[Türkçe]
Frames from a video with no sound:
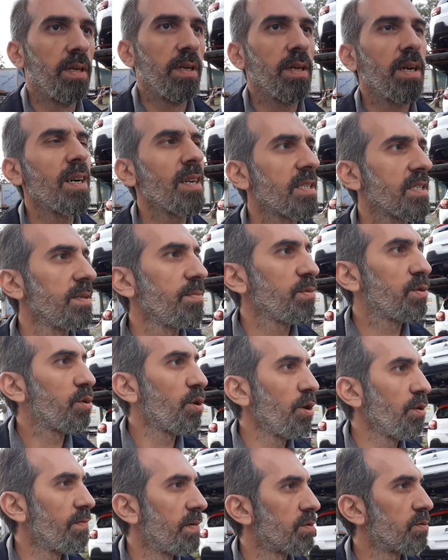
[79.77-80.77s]
Karşıda bir
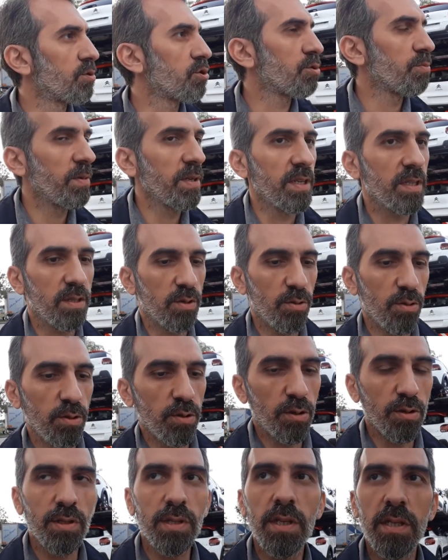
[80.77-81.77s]
köy var. Hoşuma gitti. Onu
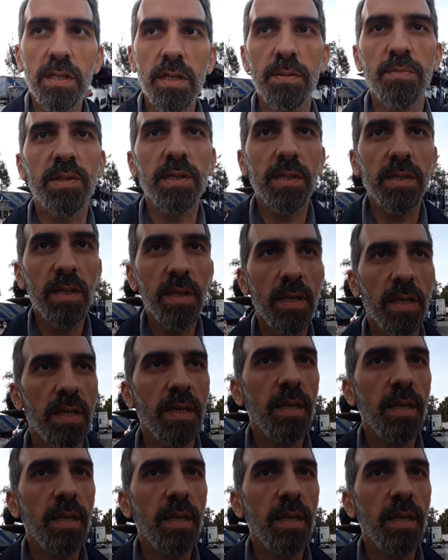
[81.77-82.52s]
göstereceğim size.